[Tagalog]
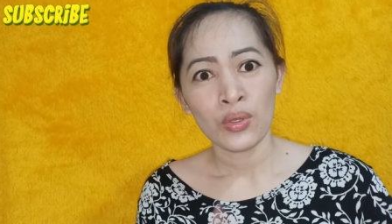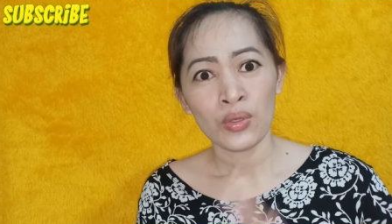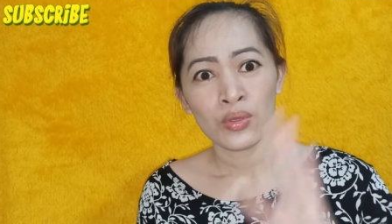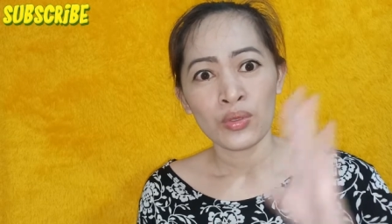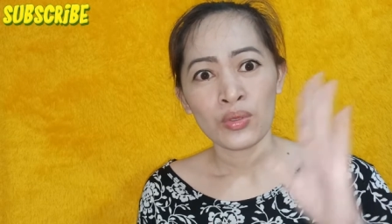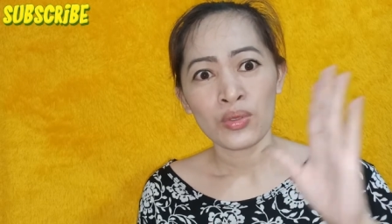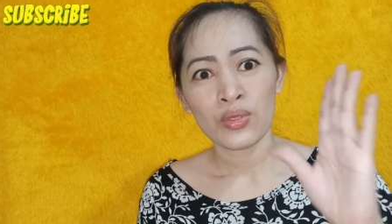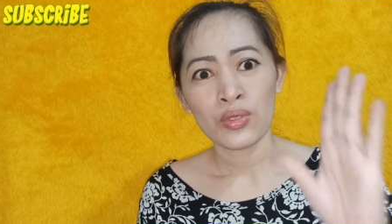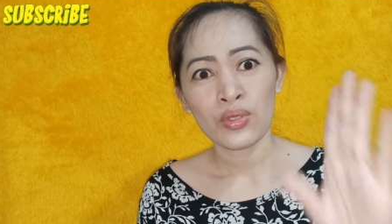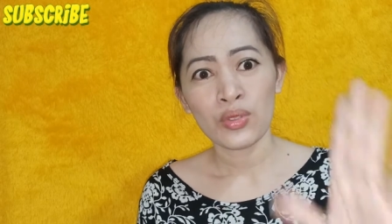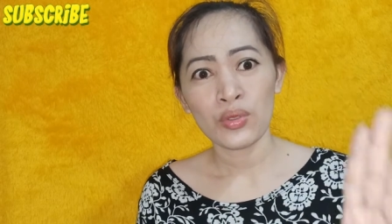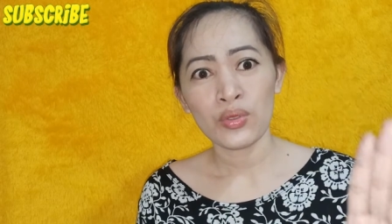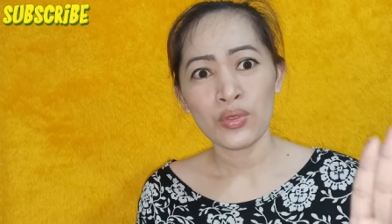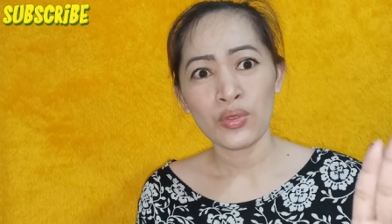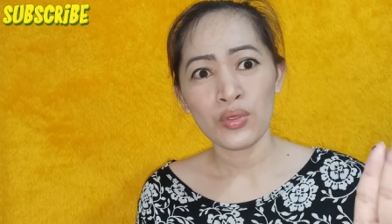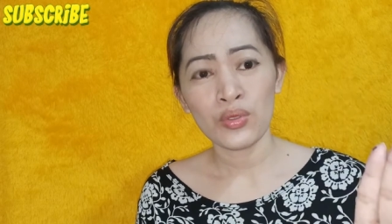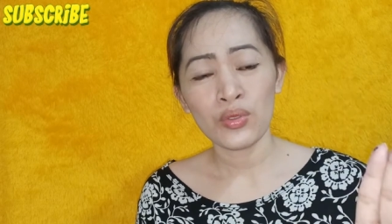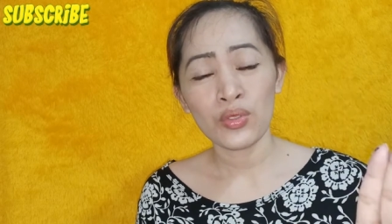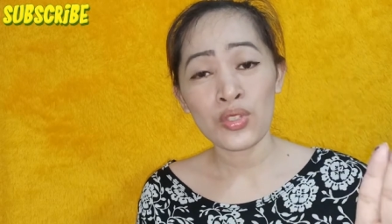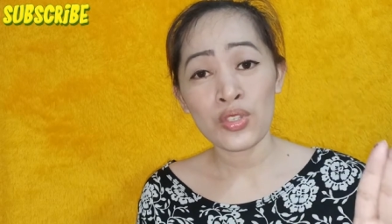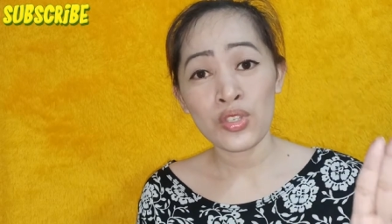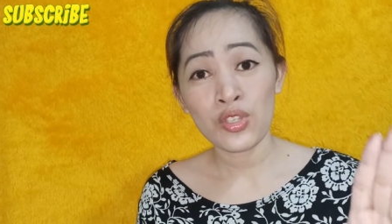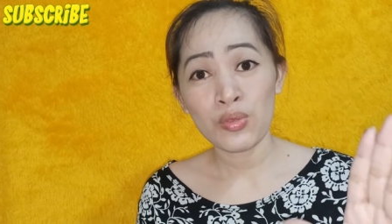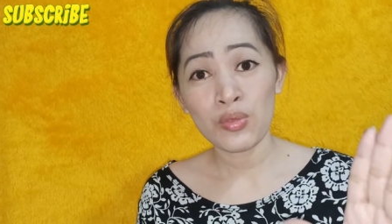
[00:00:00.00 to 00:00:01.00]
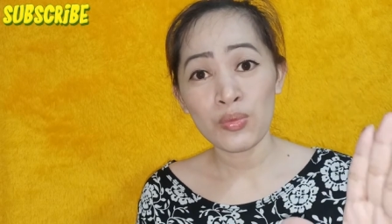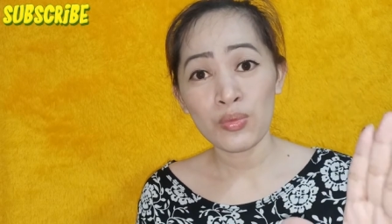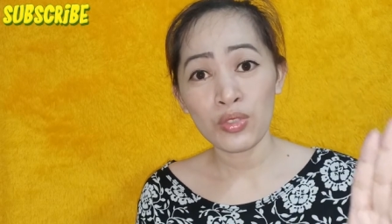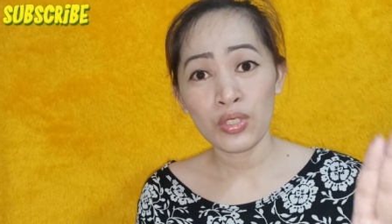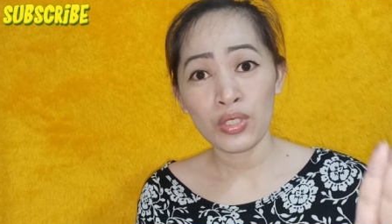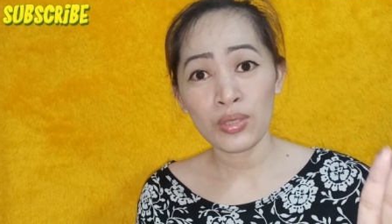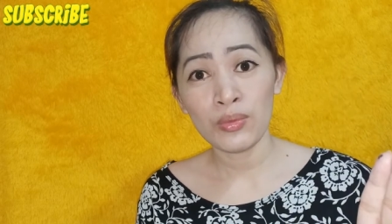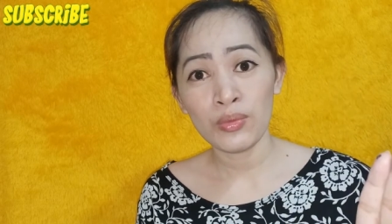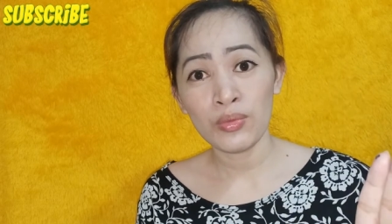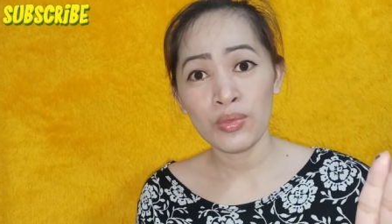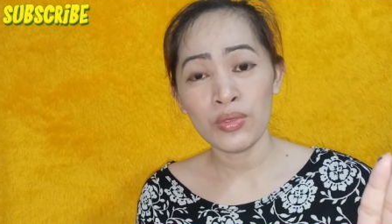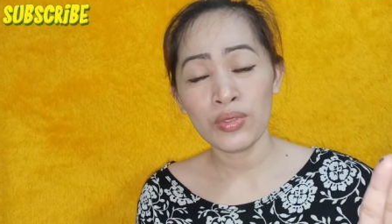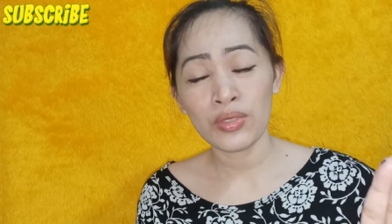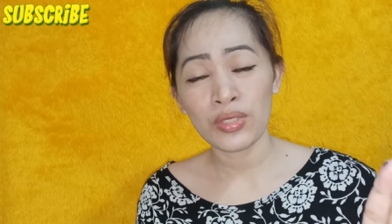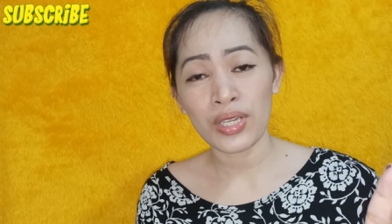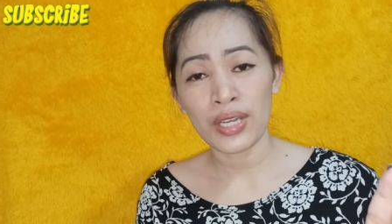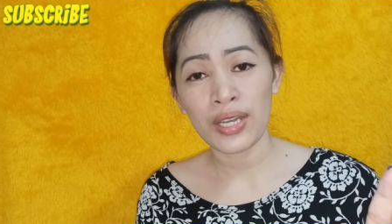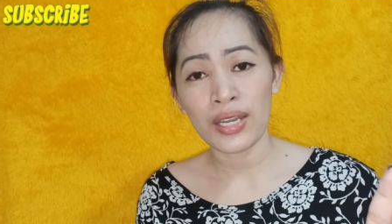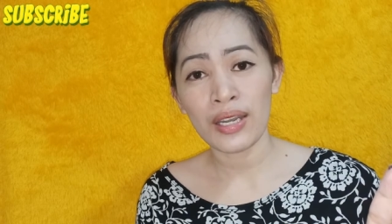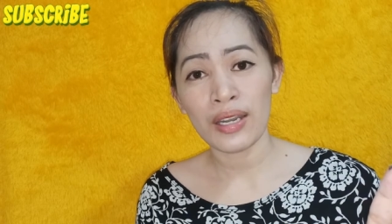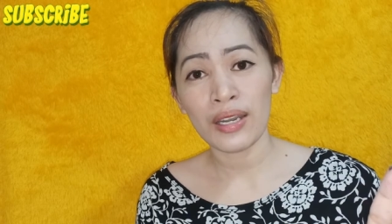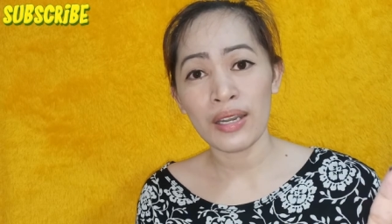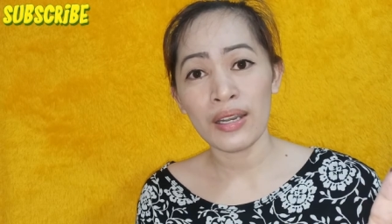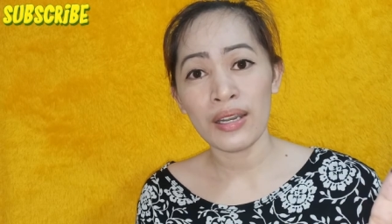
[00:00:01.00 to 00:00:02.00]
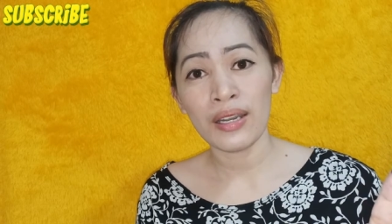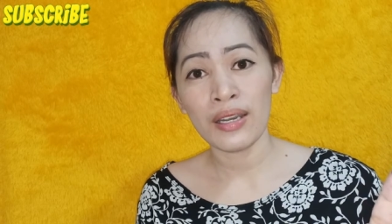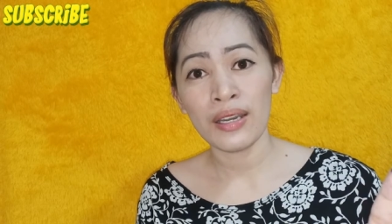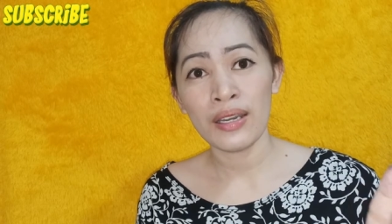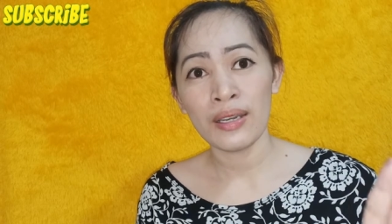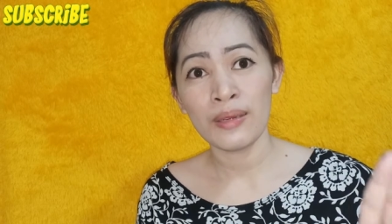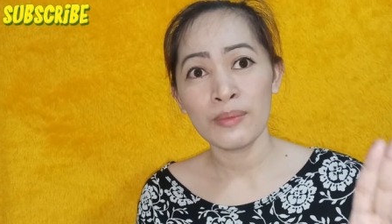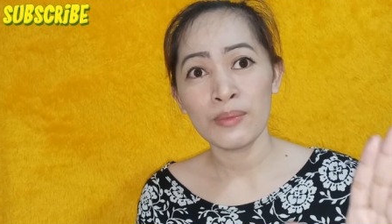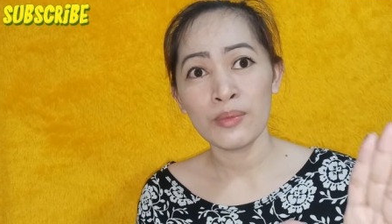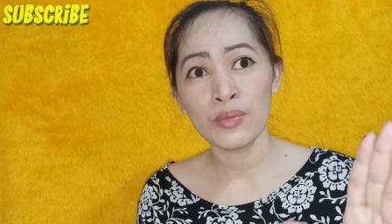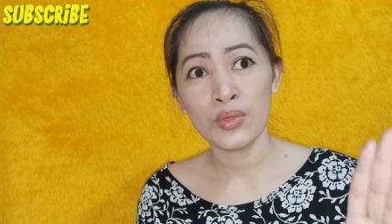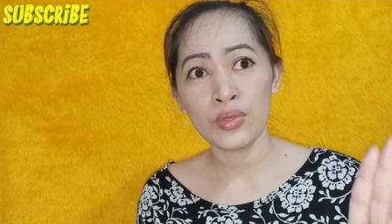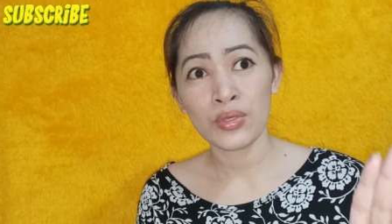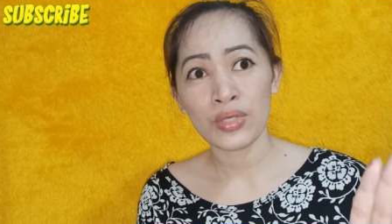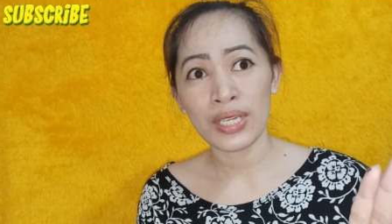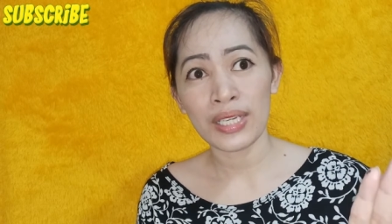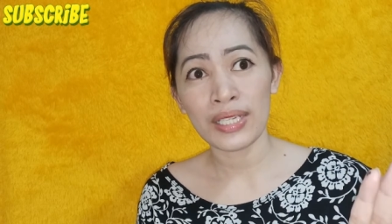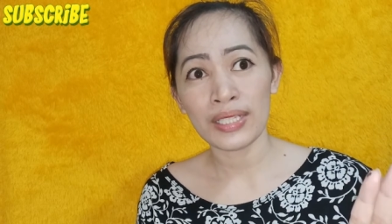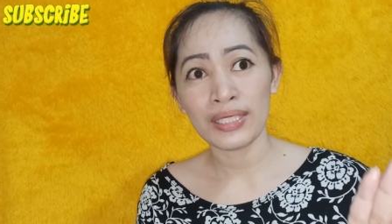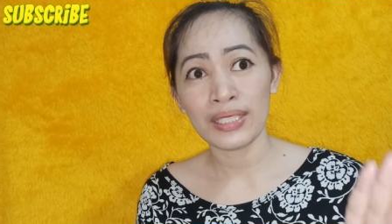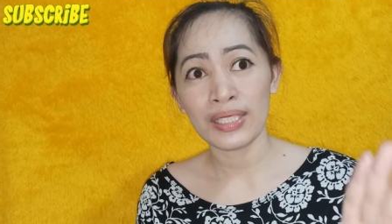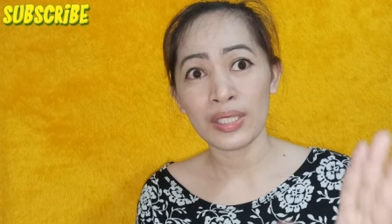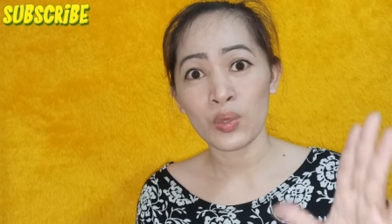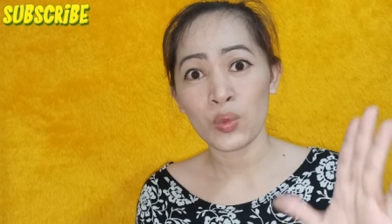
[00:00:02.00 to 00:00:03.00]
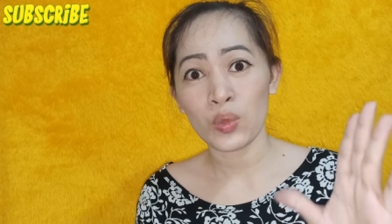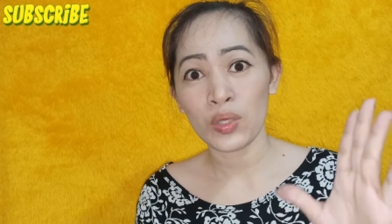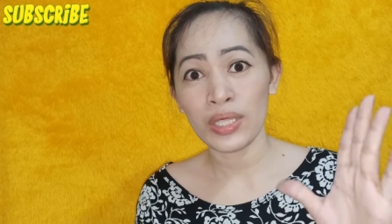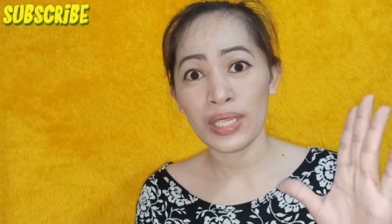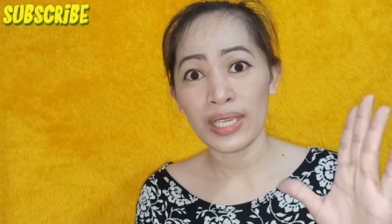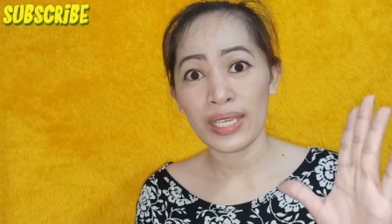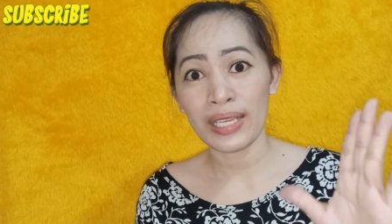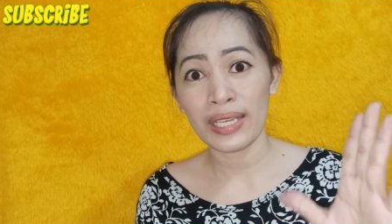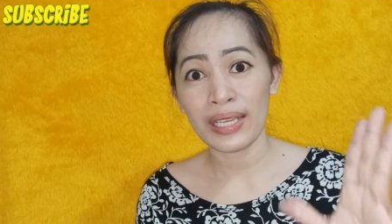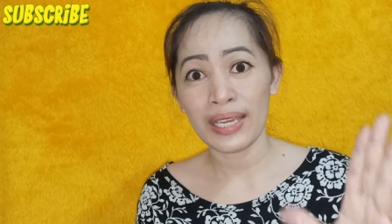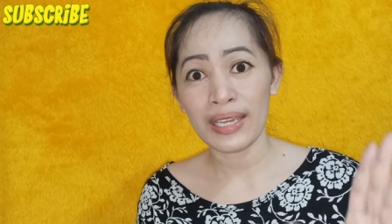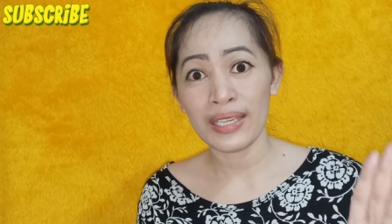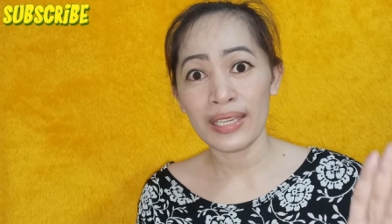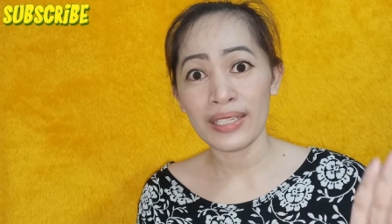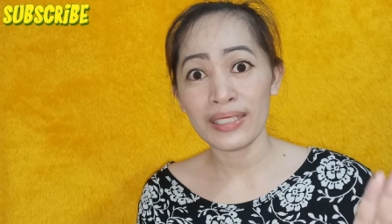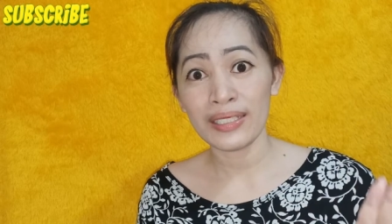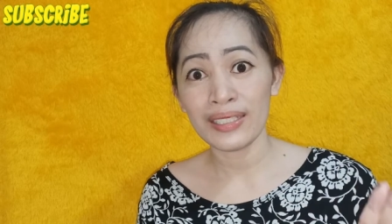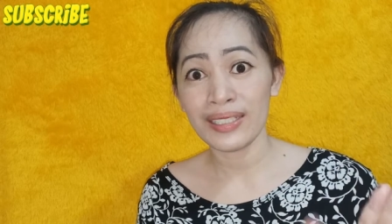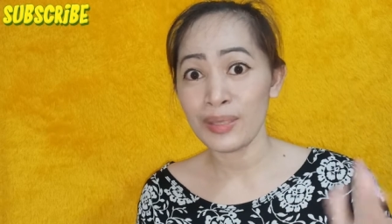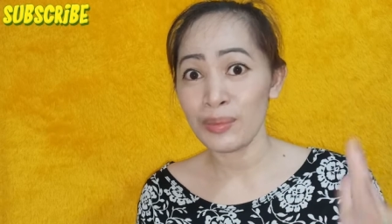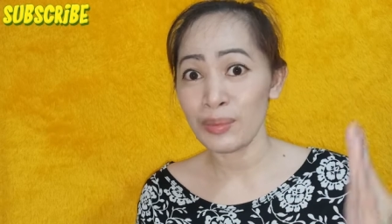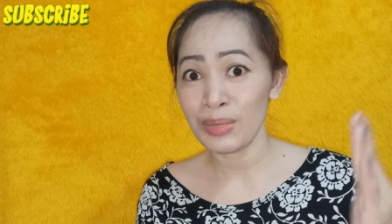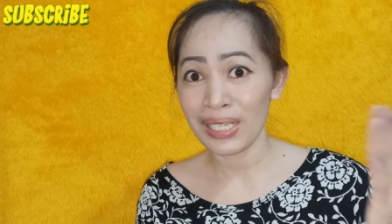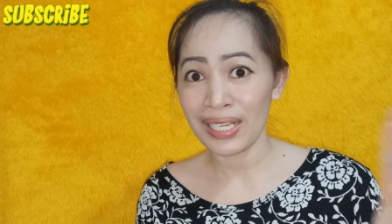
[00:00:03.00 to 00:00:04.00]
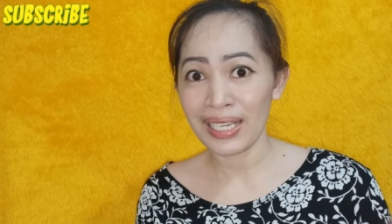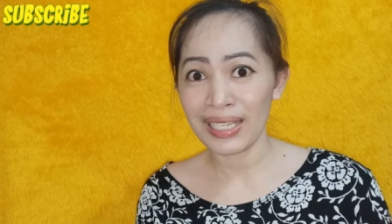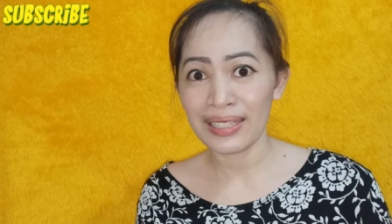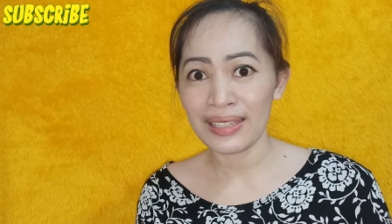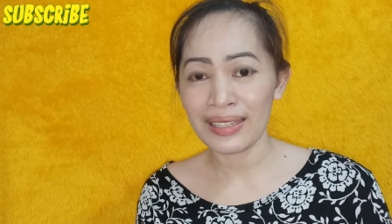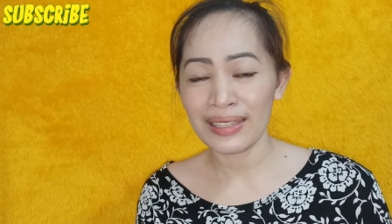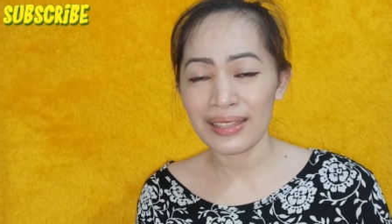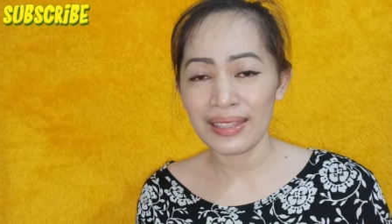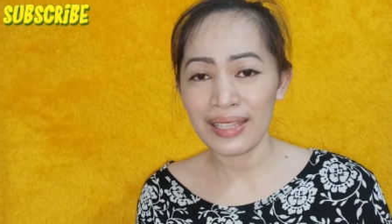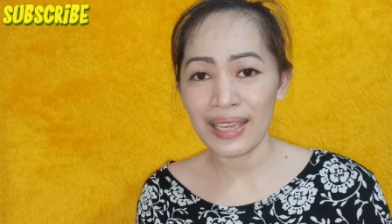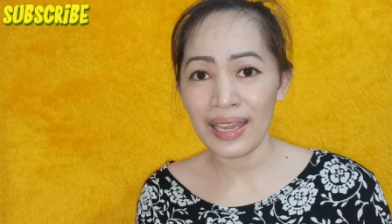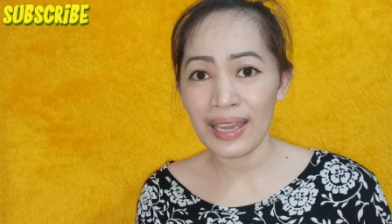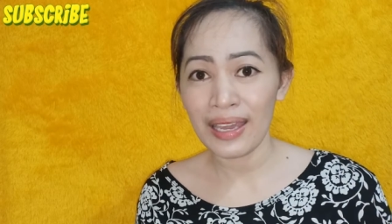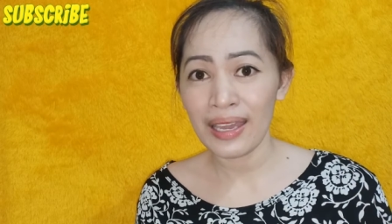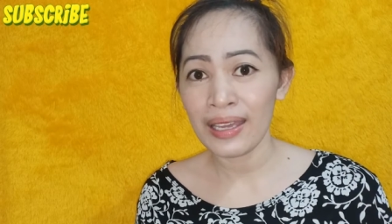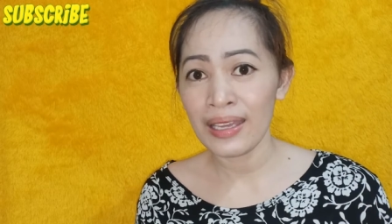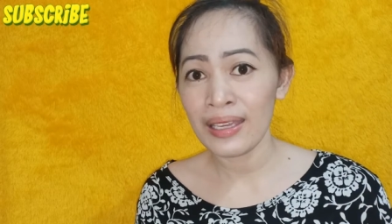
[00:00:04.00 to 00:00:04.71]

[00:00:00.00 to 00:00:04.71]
So, kung gusto mo ng murang, murang liquid eyeliner na maganda,